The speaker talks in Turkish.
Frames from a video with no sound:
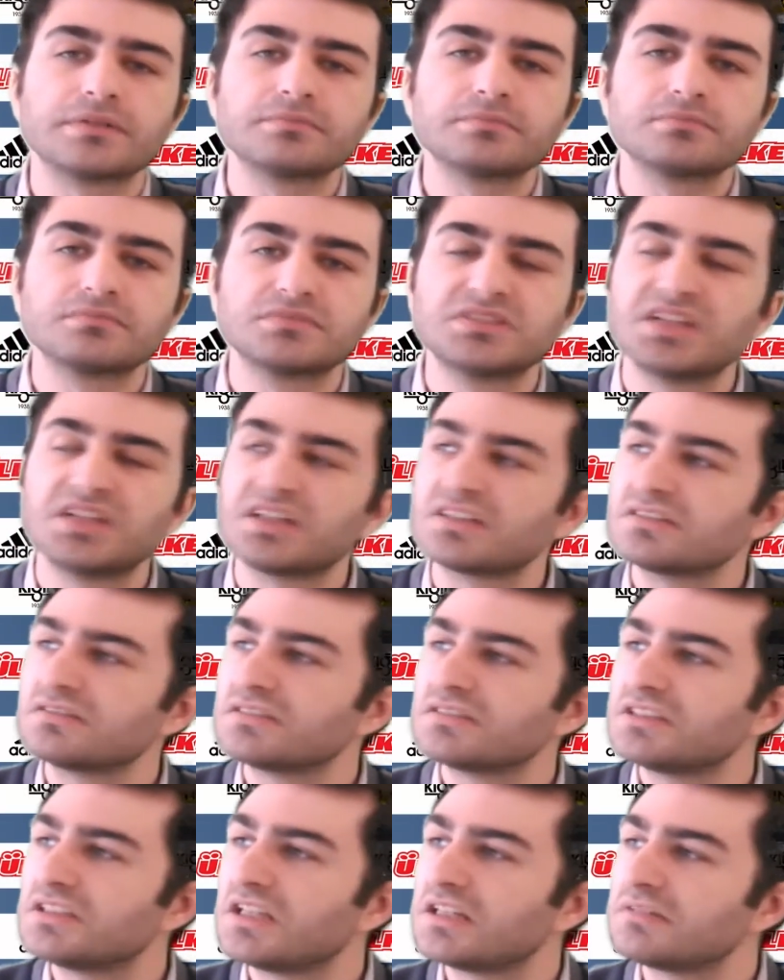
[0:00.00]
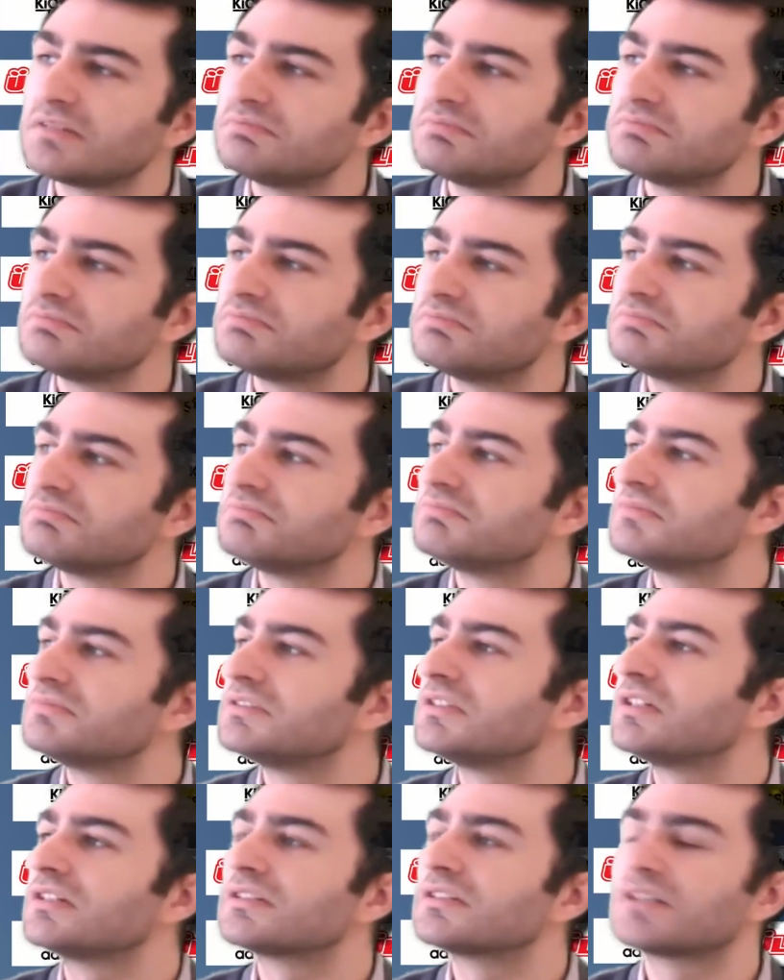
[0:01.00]
Yarın giderim
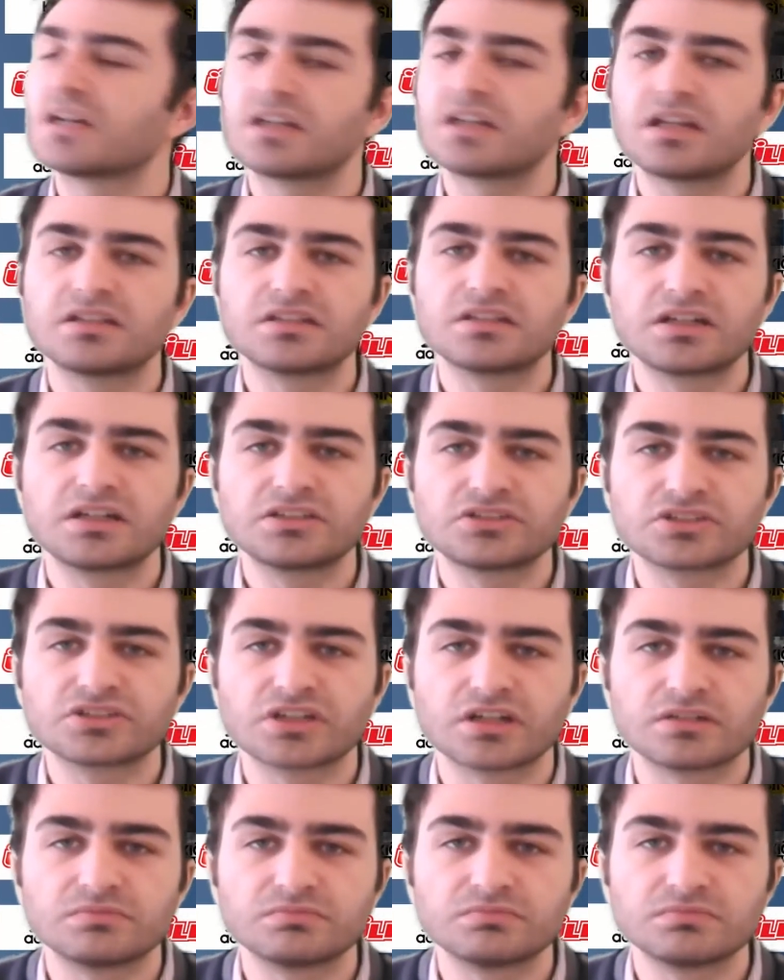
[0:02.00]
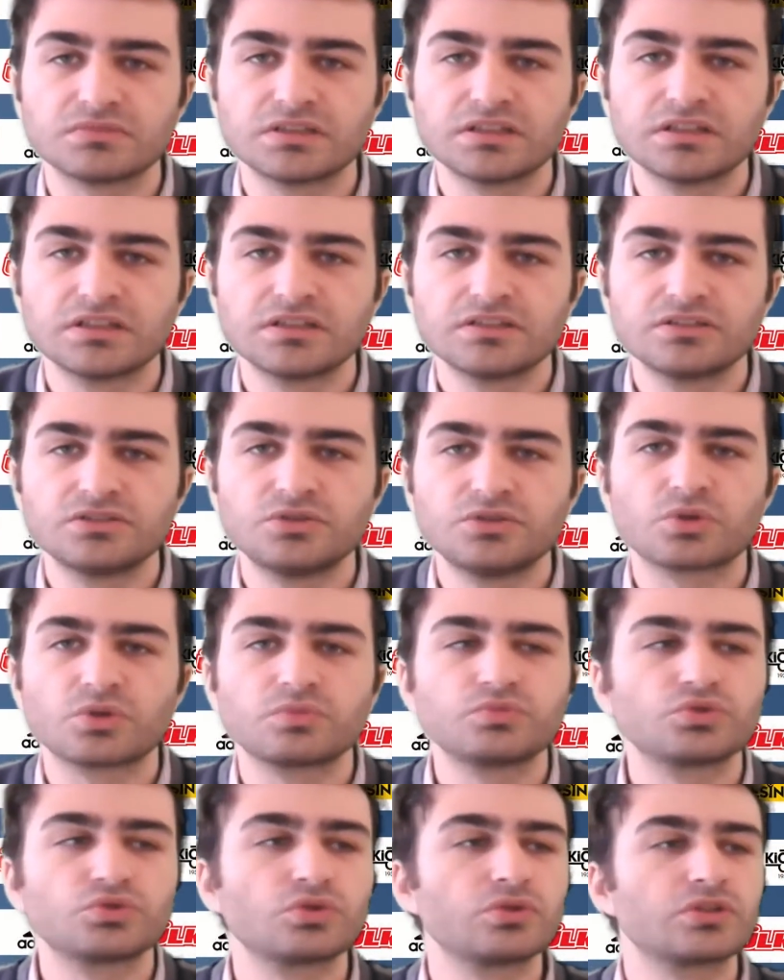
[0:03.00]
kanallara çıkarım.
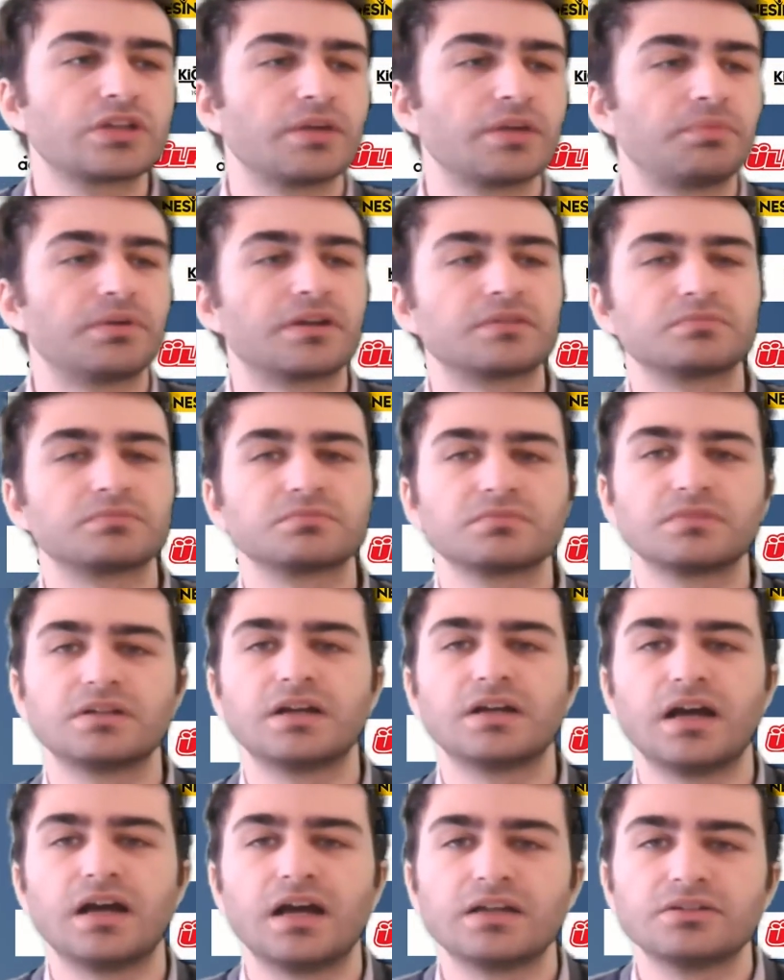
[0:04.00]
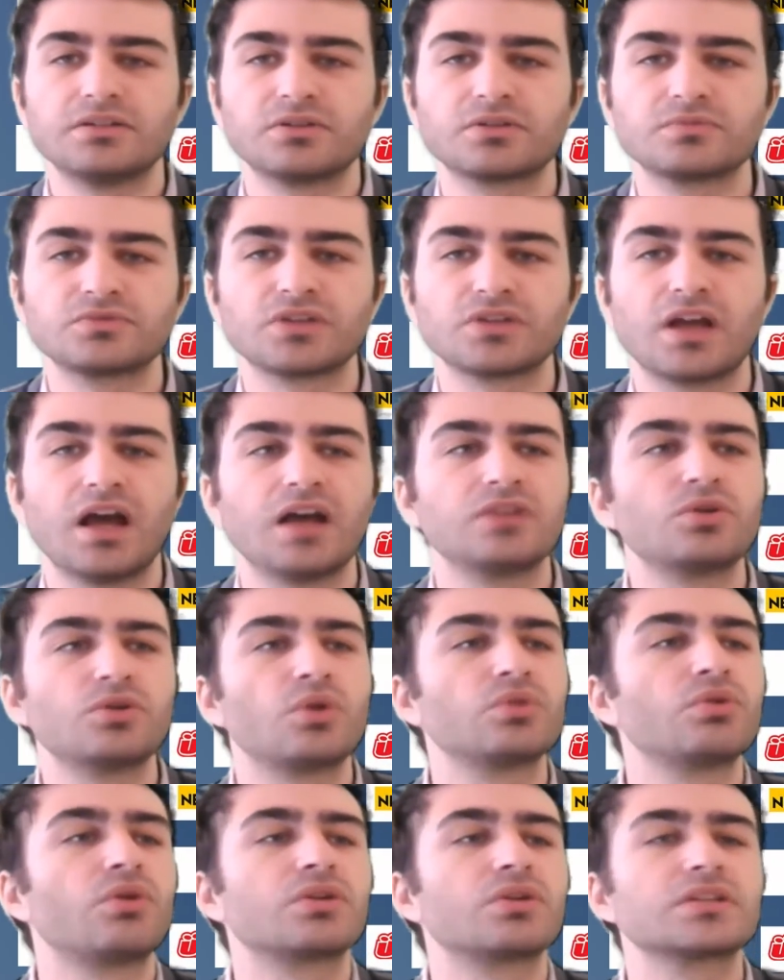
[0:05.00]
Yorumculuk yaparım. Yani yorumcu yani onu
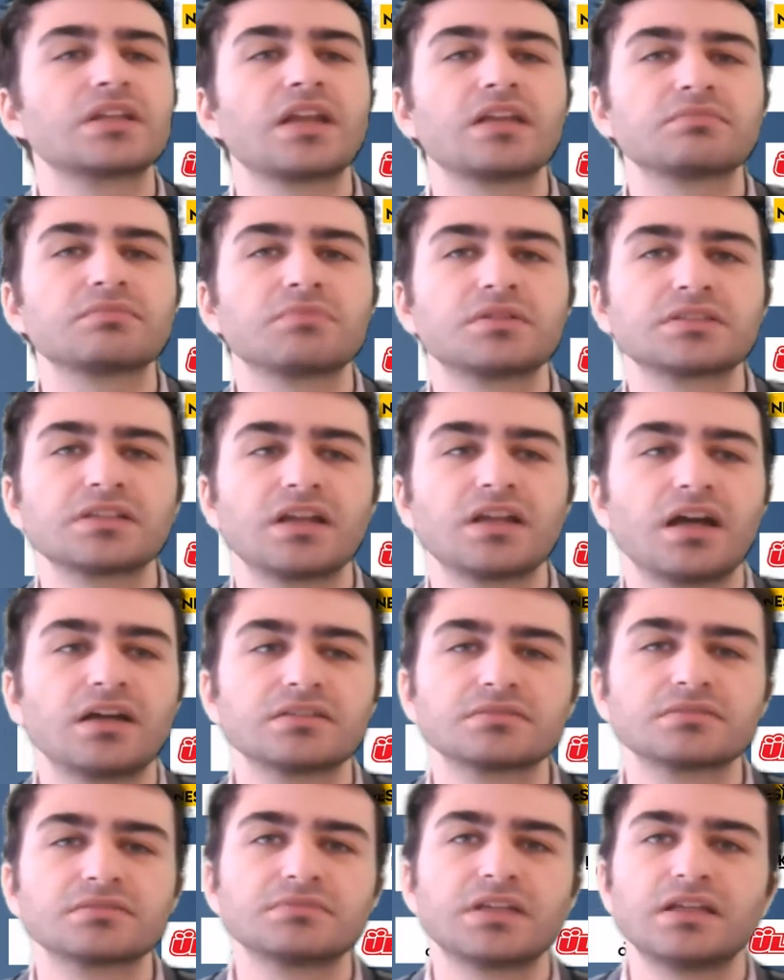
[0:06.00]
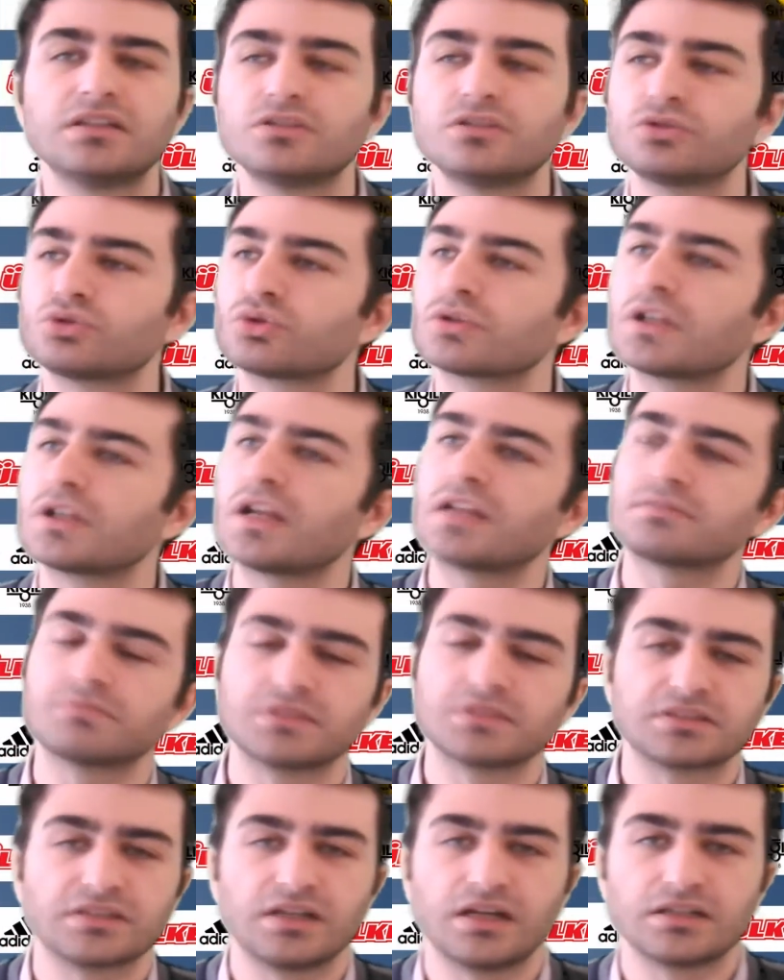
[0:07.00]
oradan atması lazım değildi, şuradan atması
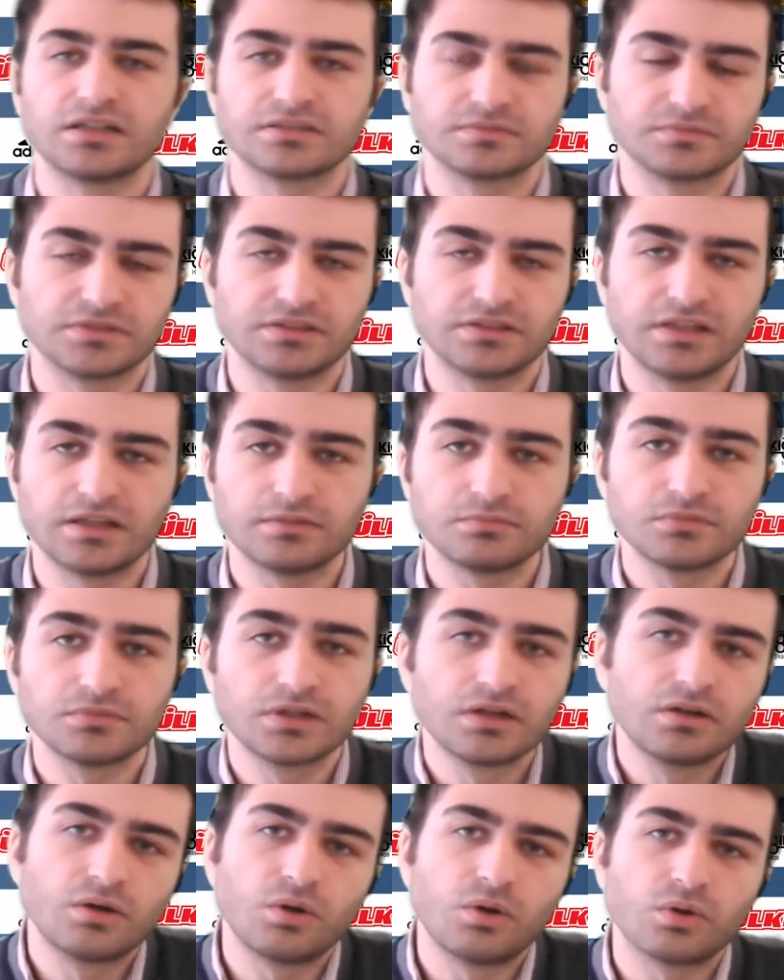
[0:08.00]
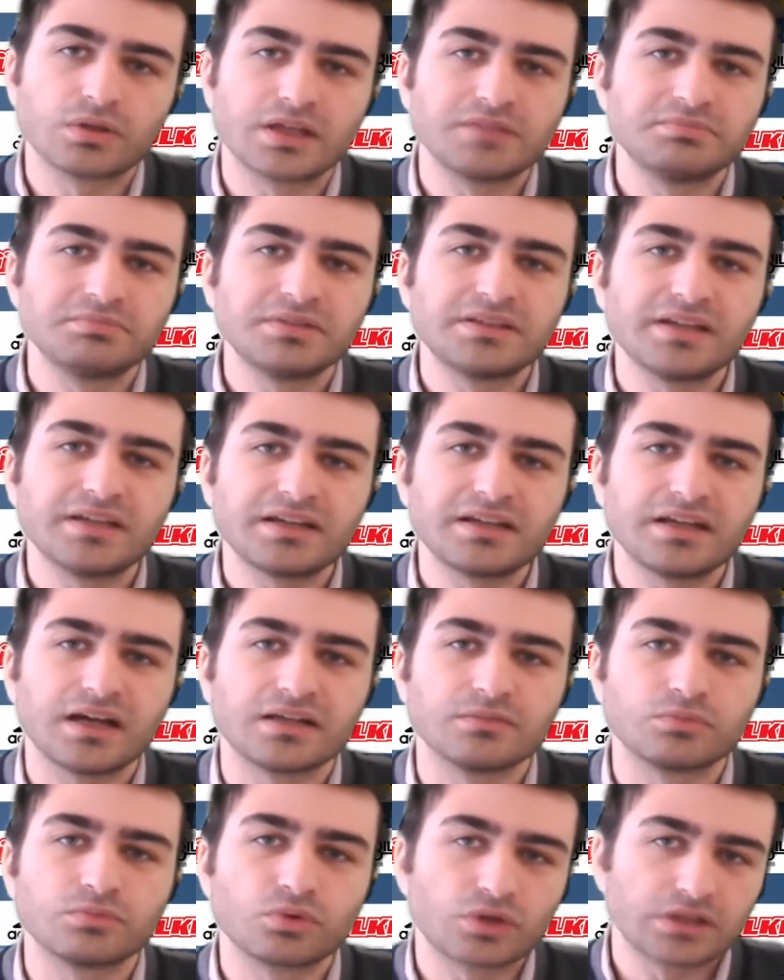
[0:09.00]
lazım. Olay biter yani. Bu
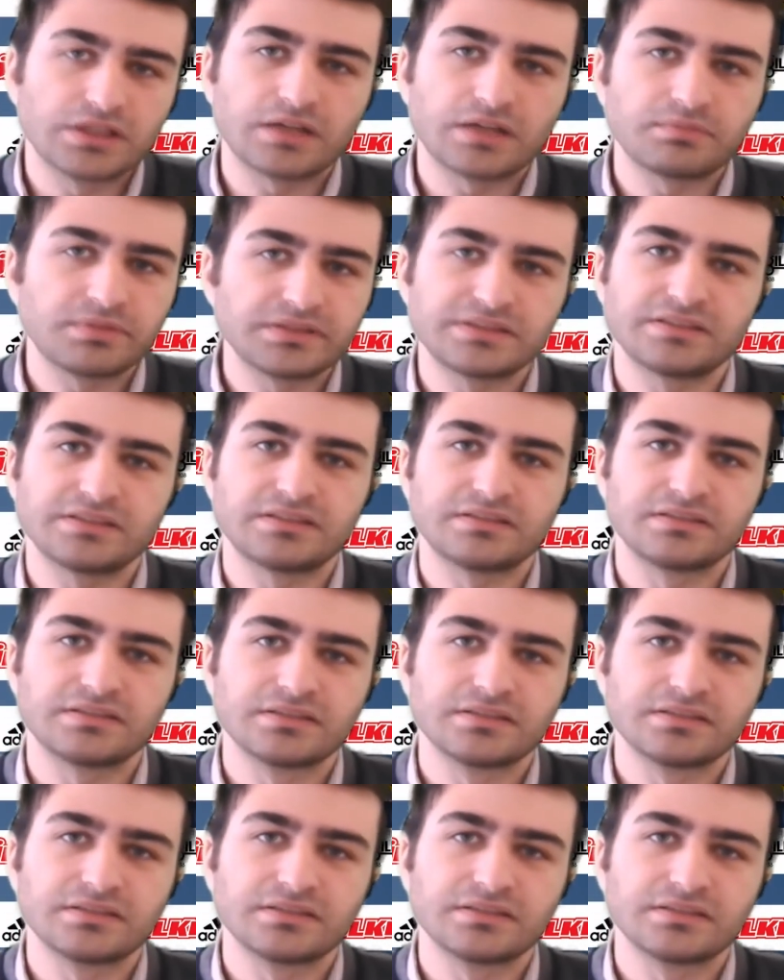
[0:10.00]
kadar basit.